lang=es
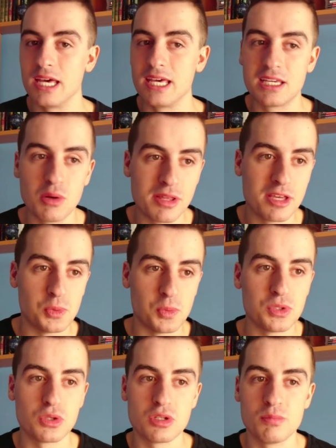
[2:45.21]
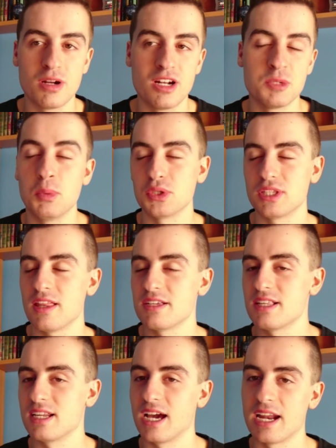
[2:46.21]
De ahí que lo hayáis visto siempre en las
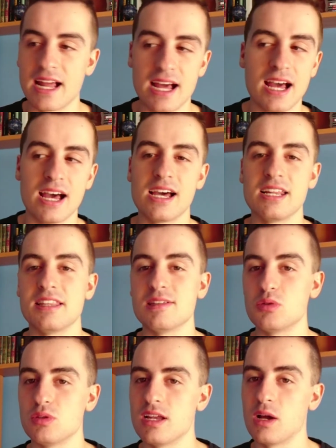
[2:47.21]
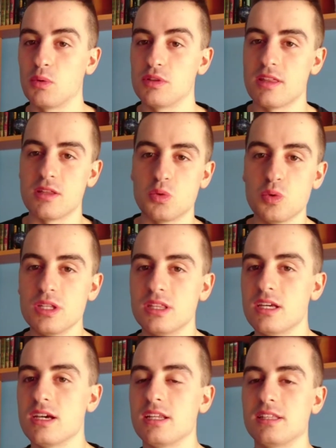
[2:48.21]
portadas del canal, de, de la cuenta de
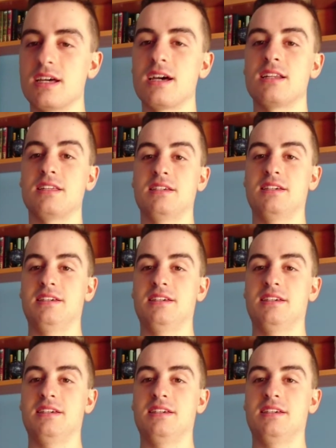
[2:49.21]
Twitter y tal.